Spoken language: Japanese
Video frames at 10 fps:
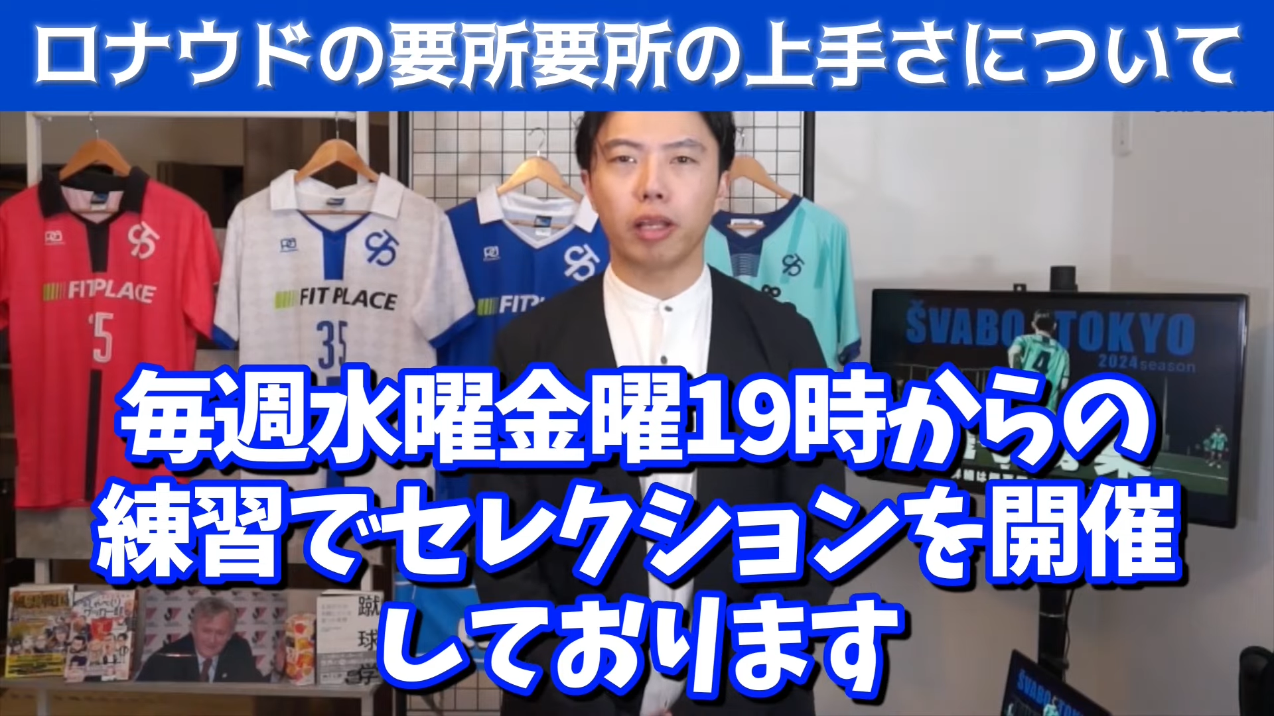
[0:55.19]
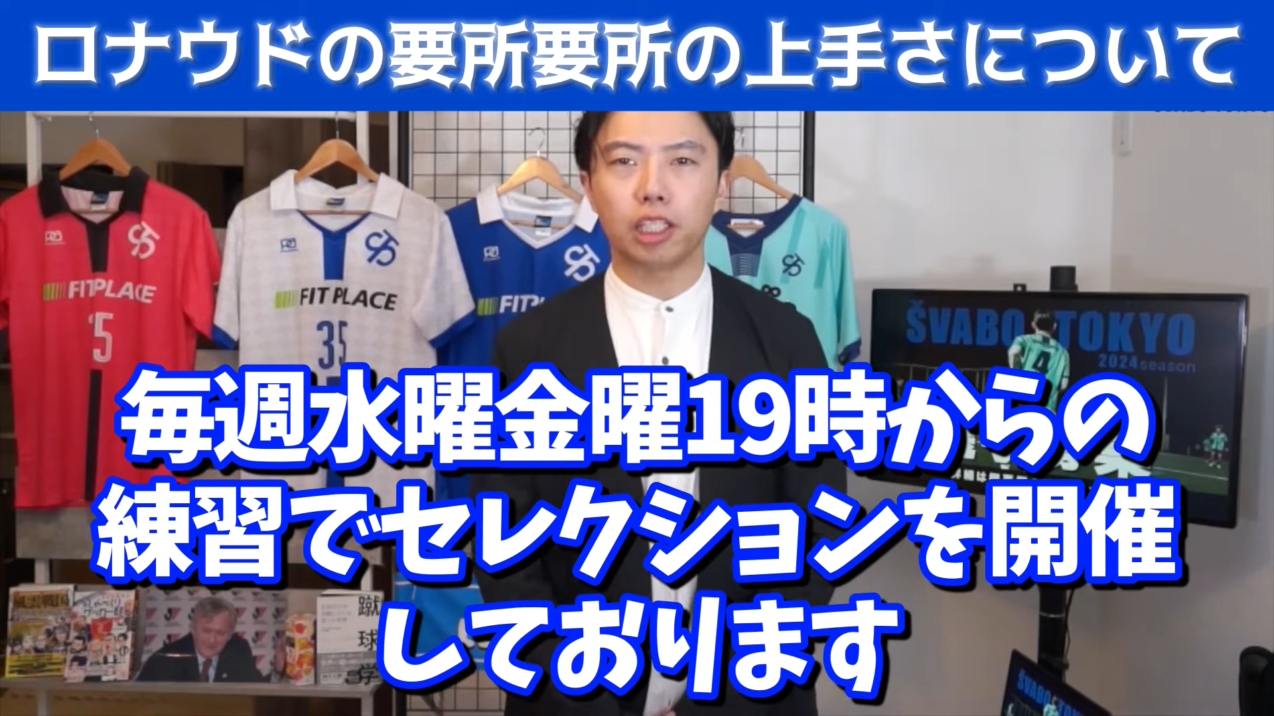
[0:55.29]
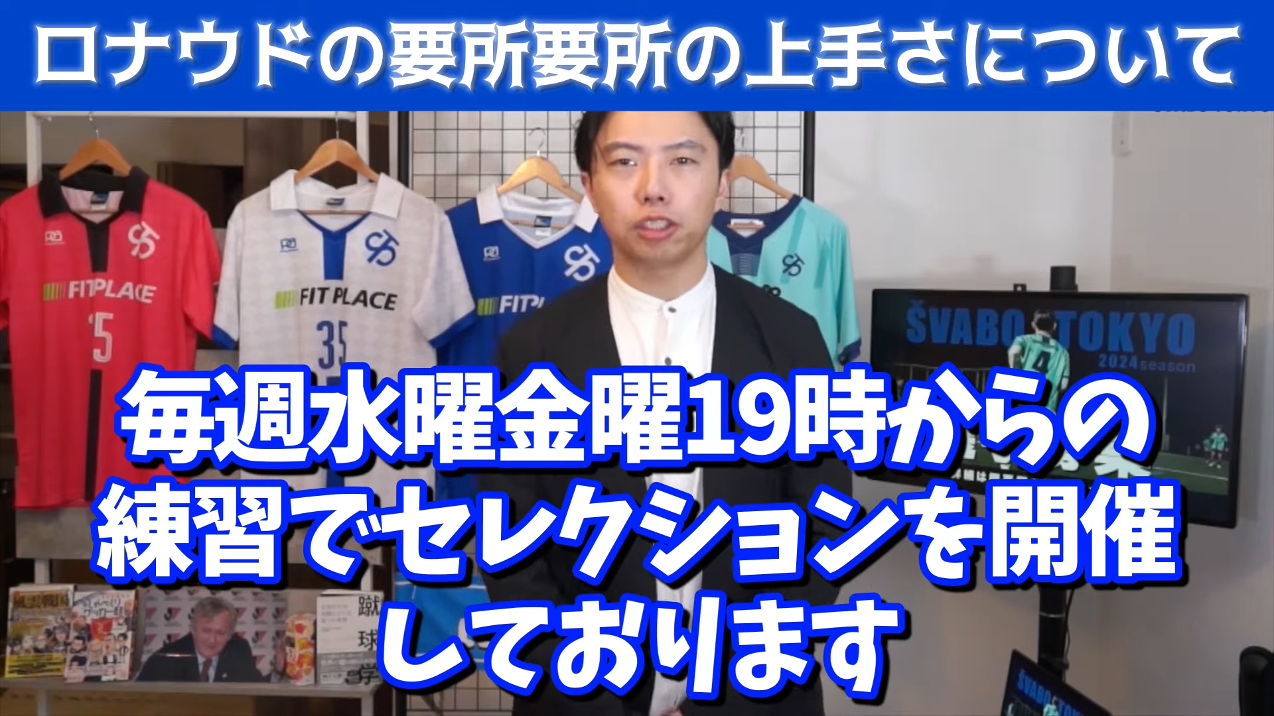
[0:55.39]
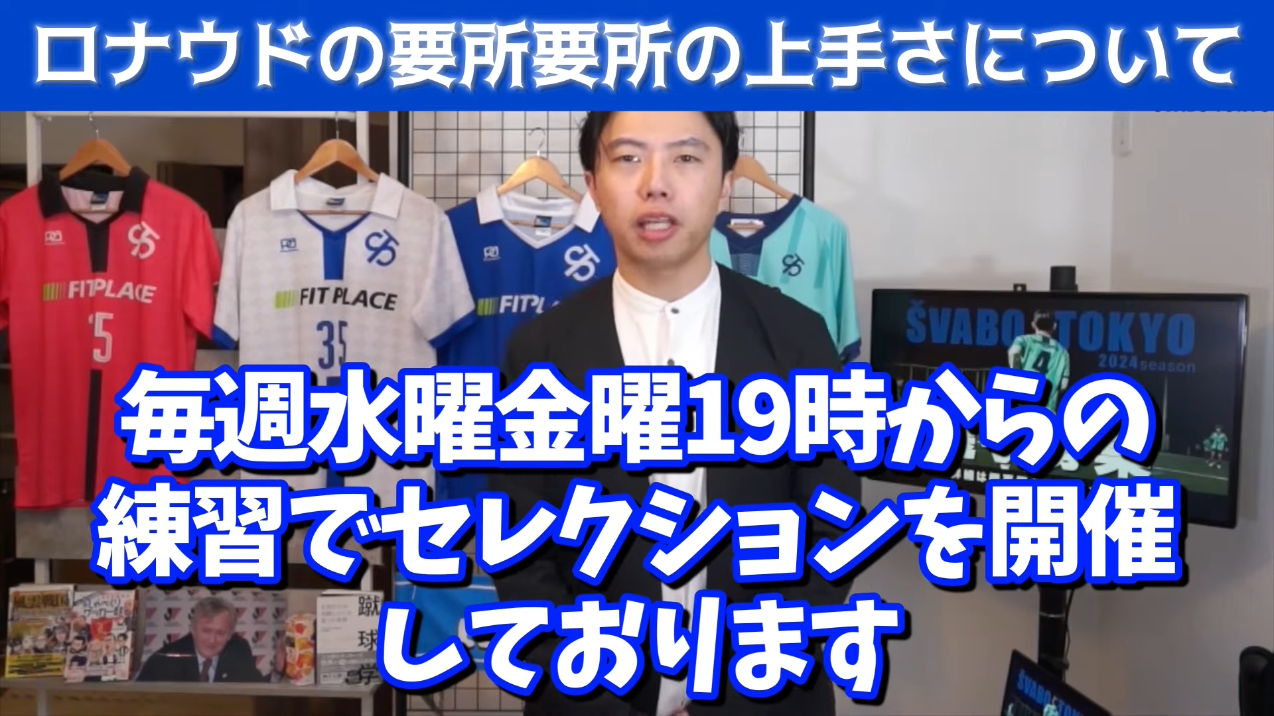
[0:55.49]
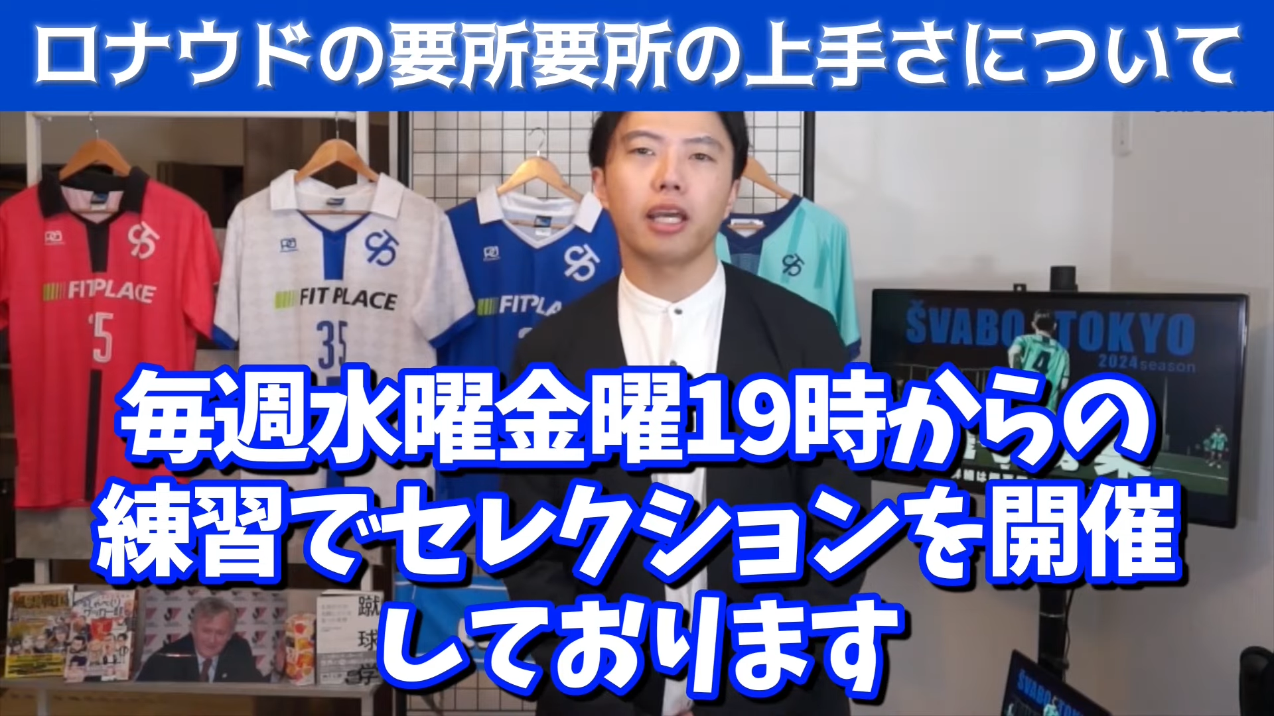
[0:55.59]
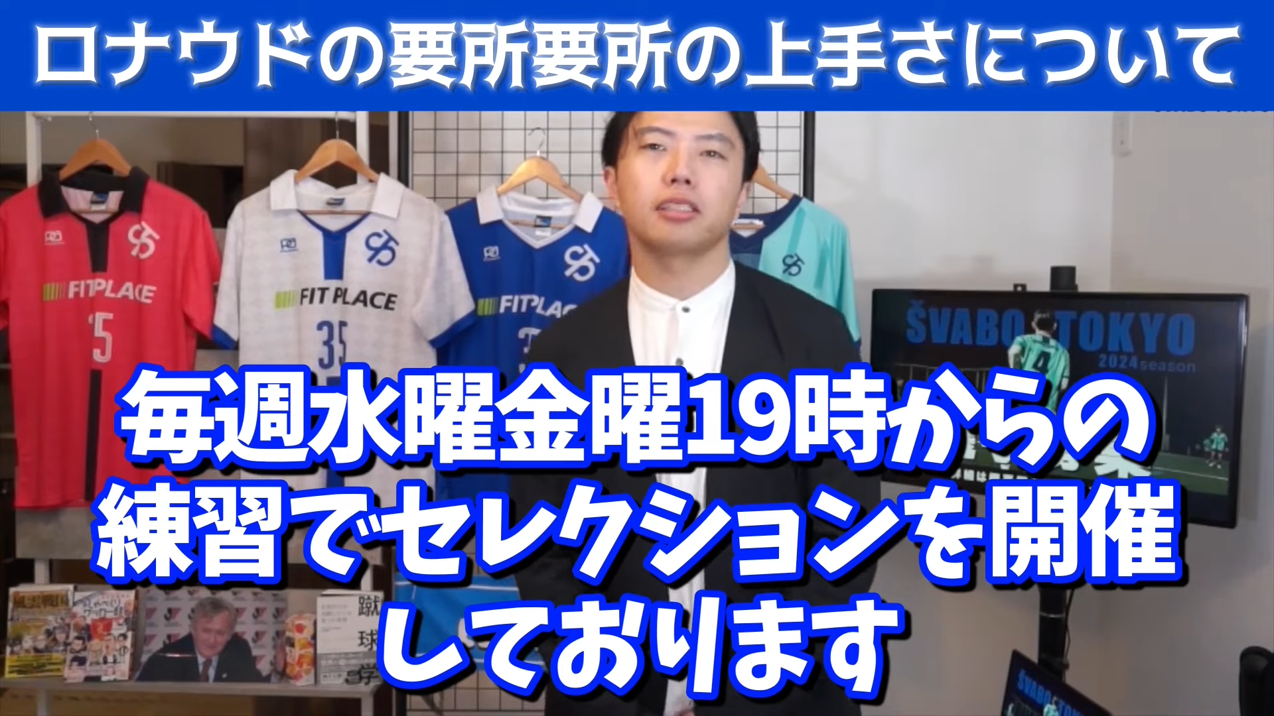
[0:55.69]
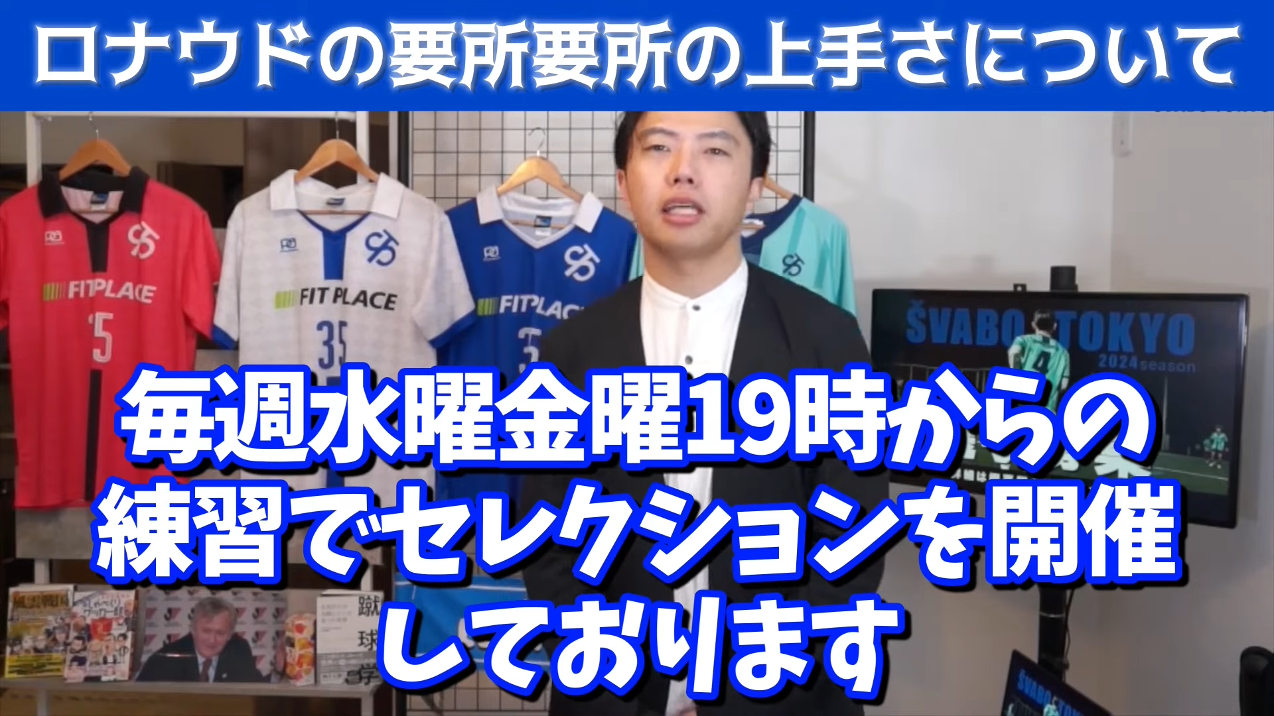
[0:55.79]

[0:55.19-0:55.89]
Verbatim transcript: らの練習で